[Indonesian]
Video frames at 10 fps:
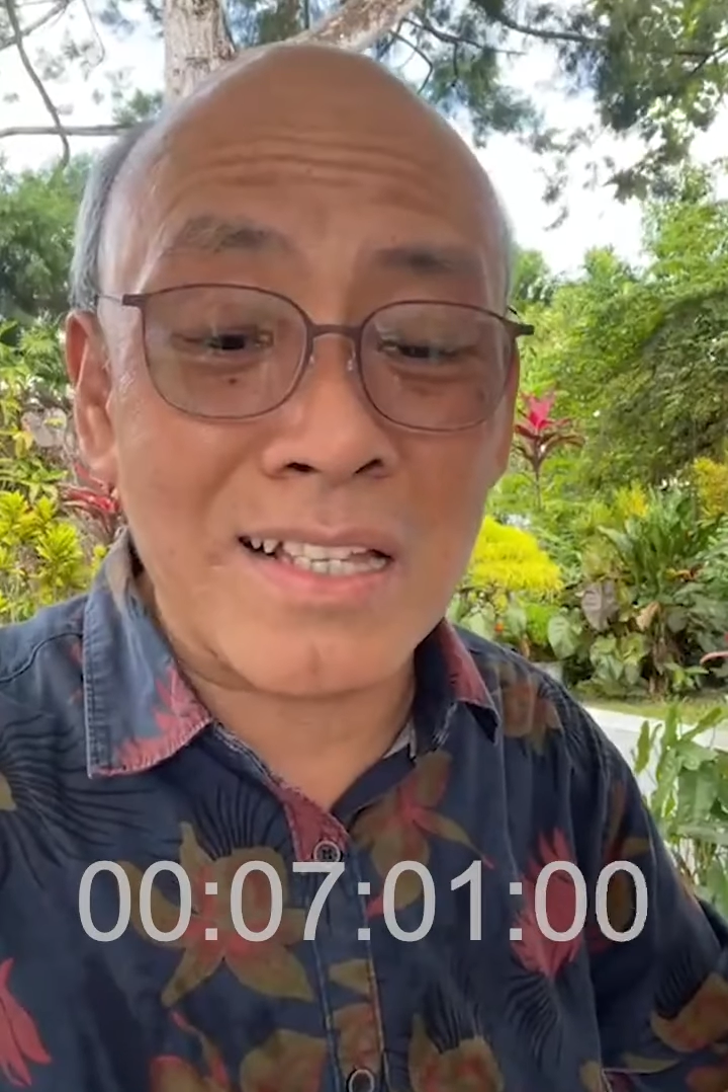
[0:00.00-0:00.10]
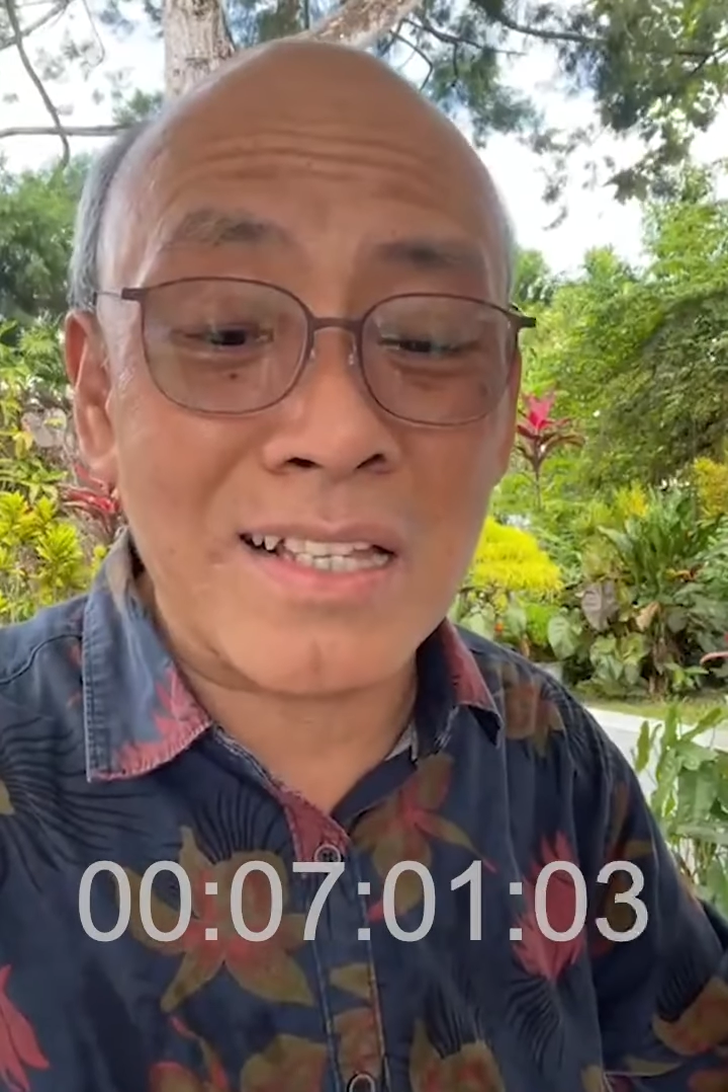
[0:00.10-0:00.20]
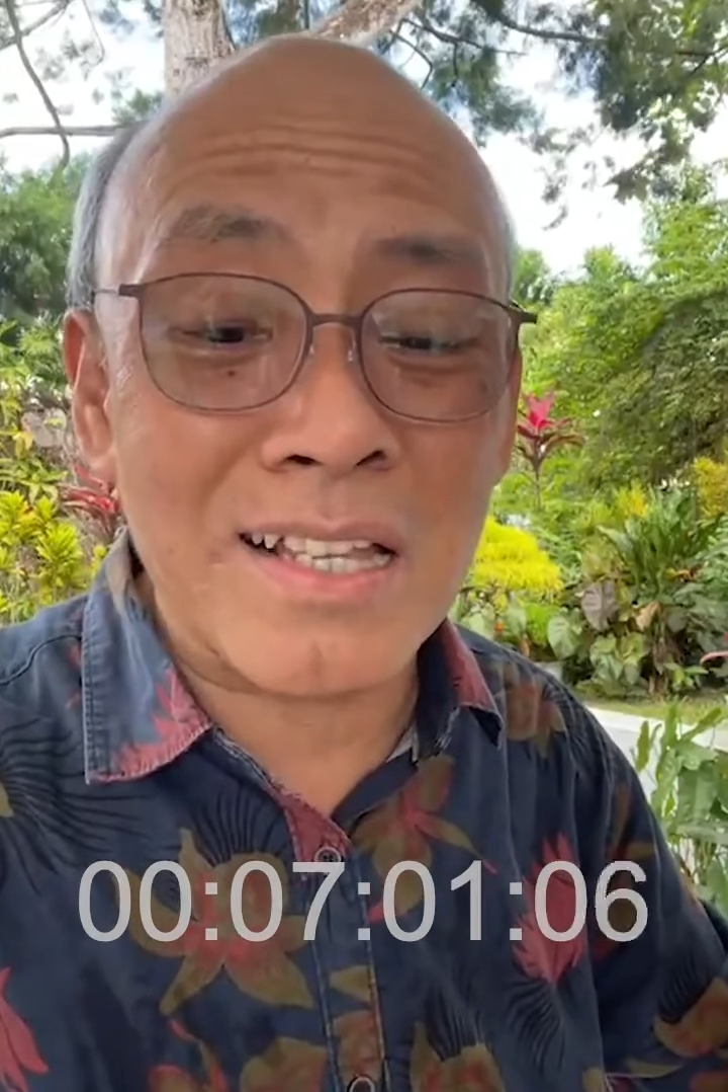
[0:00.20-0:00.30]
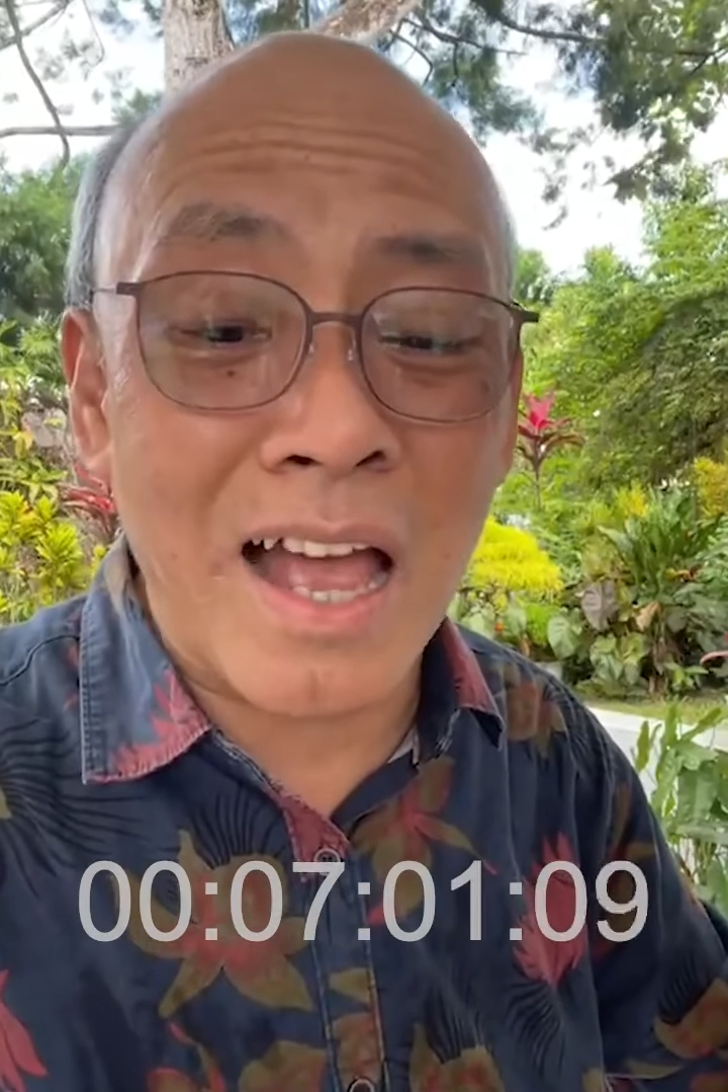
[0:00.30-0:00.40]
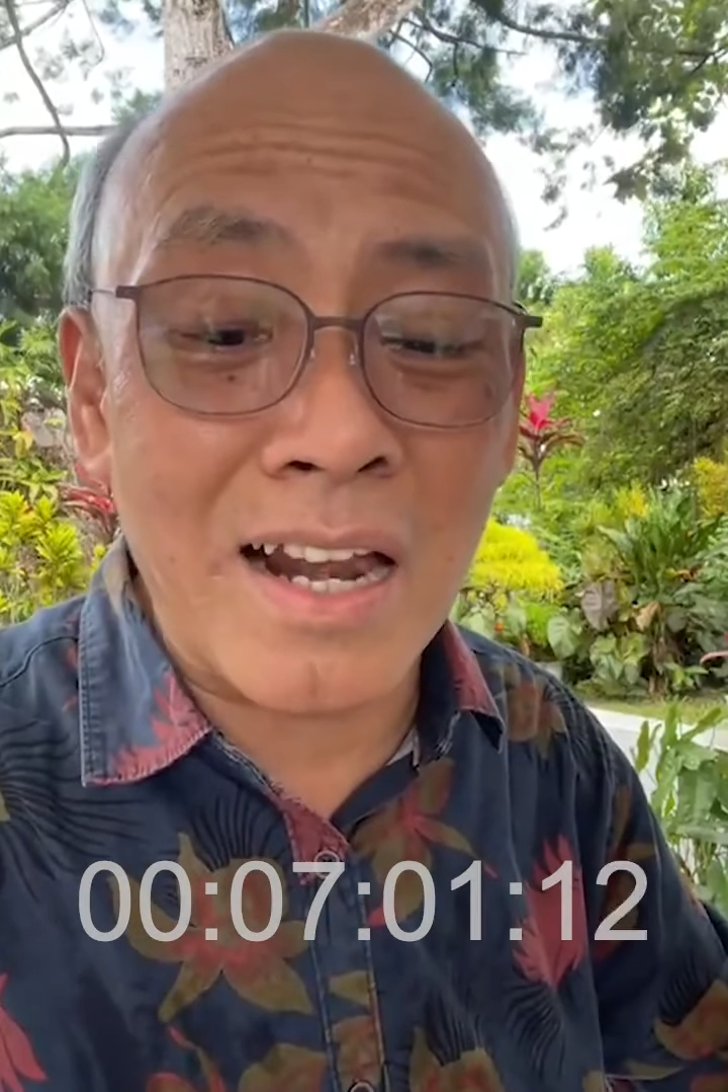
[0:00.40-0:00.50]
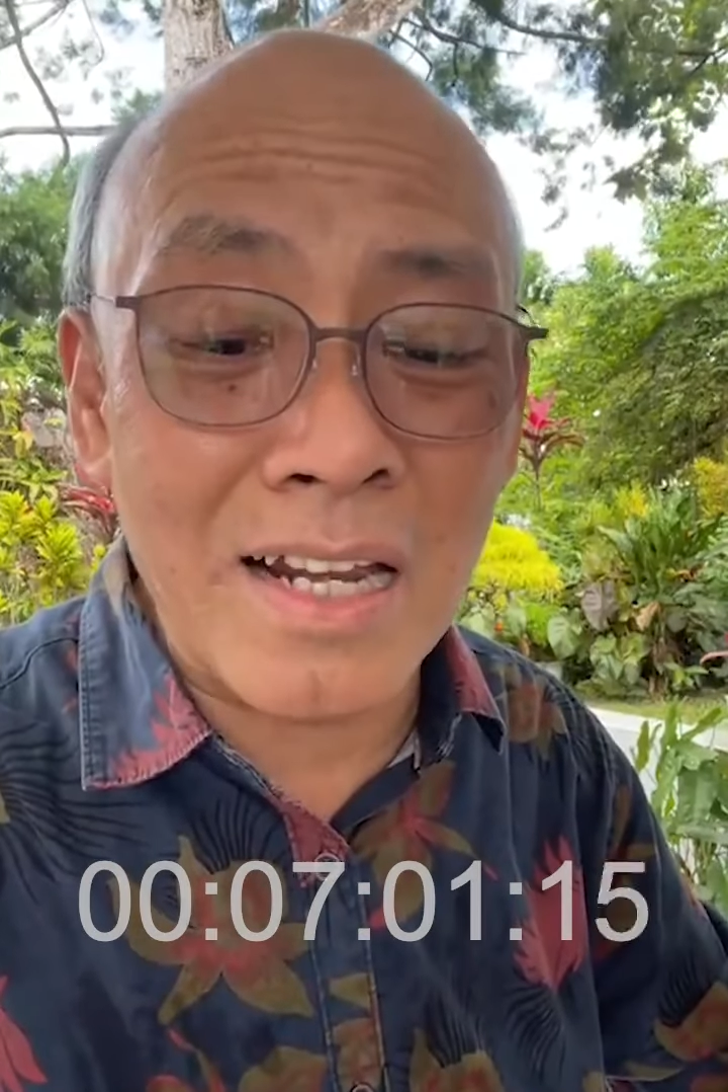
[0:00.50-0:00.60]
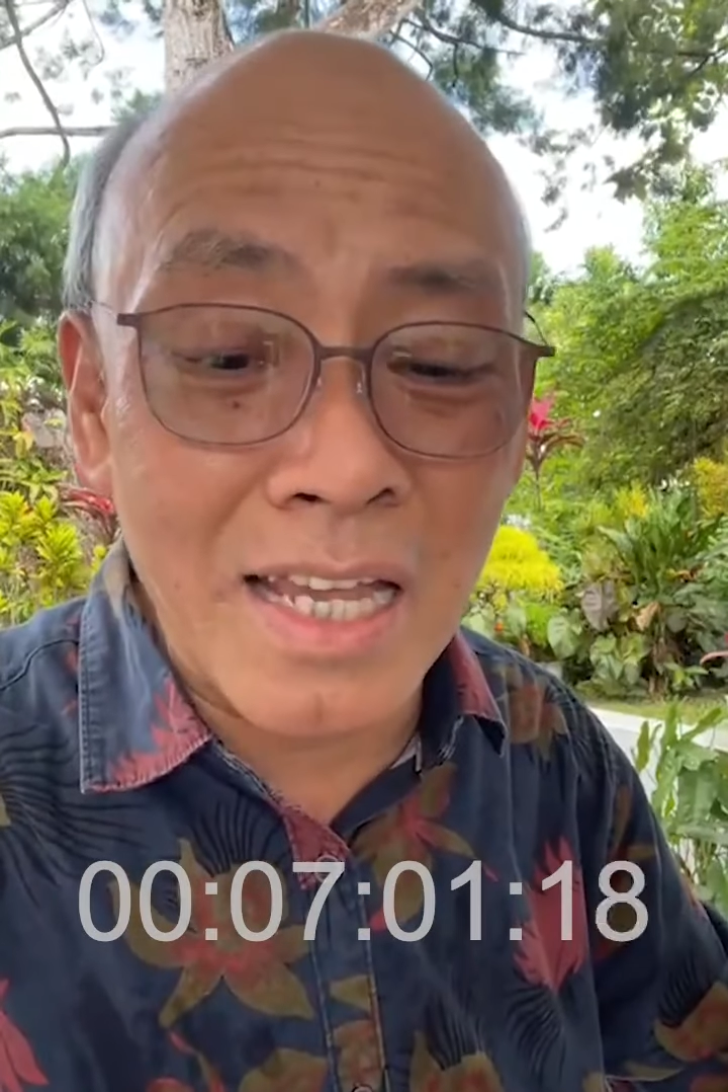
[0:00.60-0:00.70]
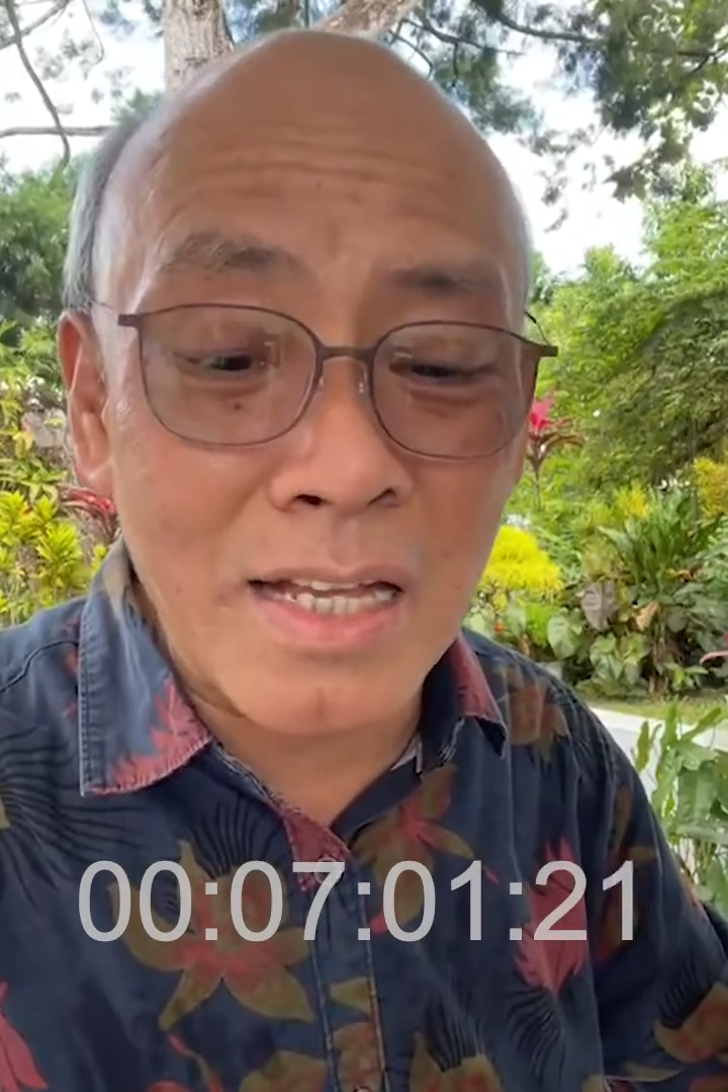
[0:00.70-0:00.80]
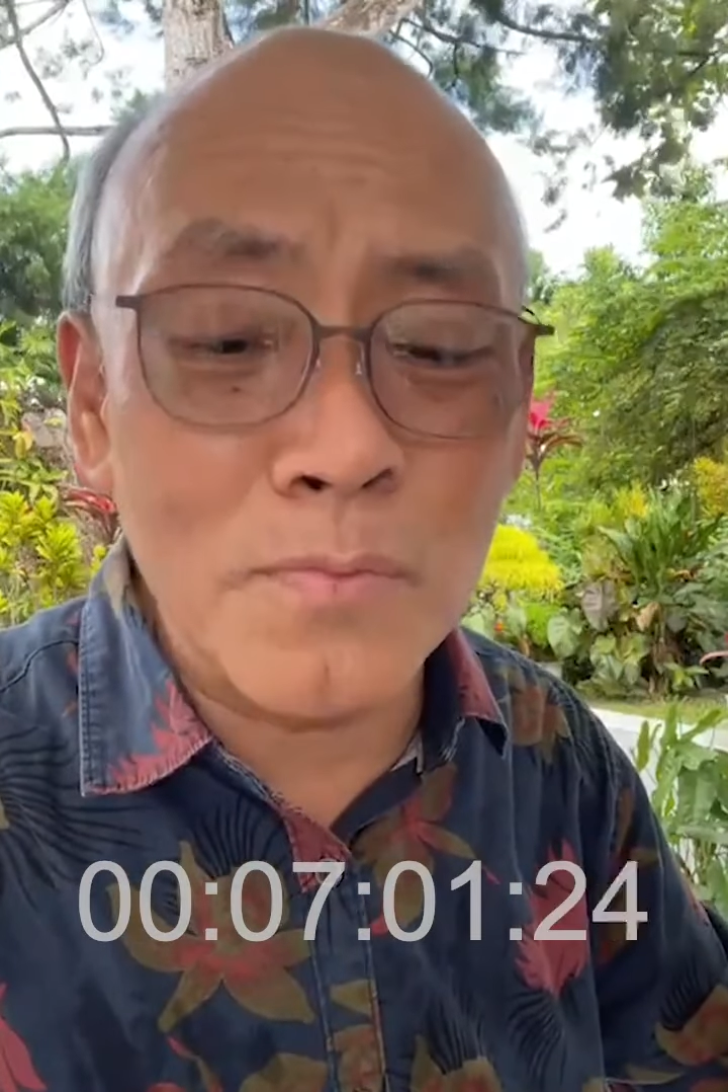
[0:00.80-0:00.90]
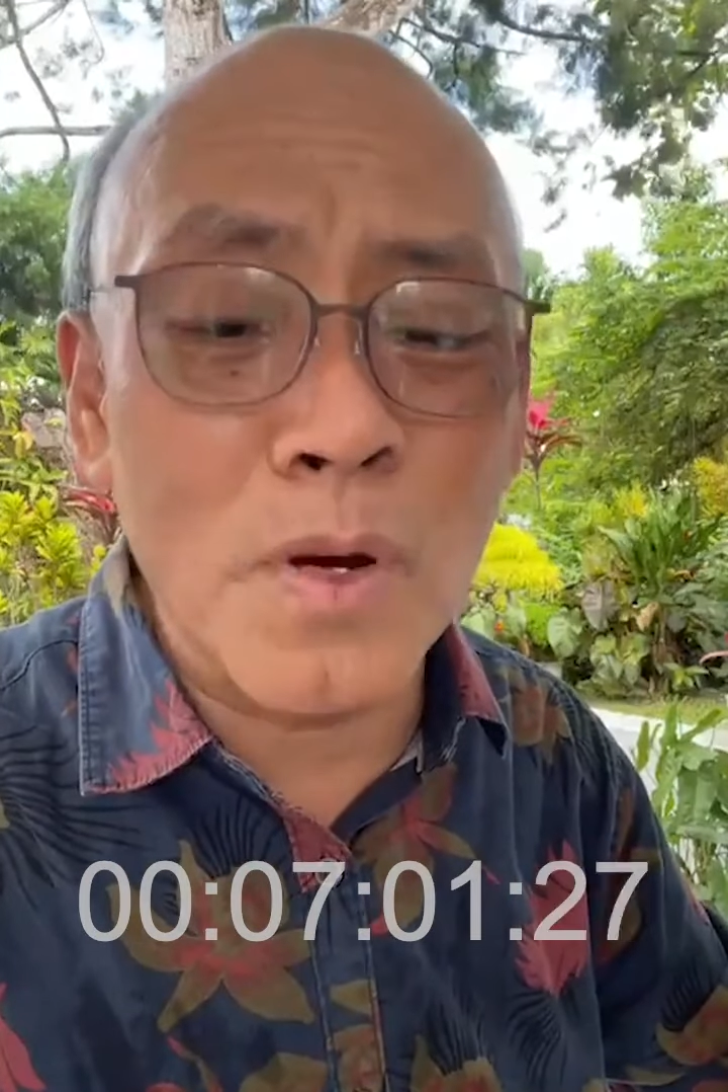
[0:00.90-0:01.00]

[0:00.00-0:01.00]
saling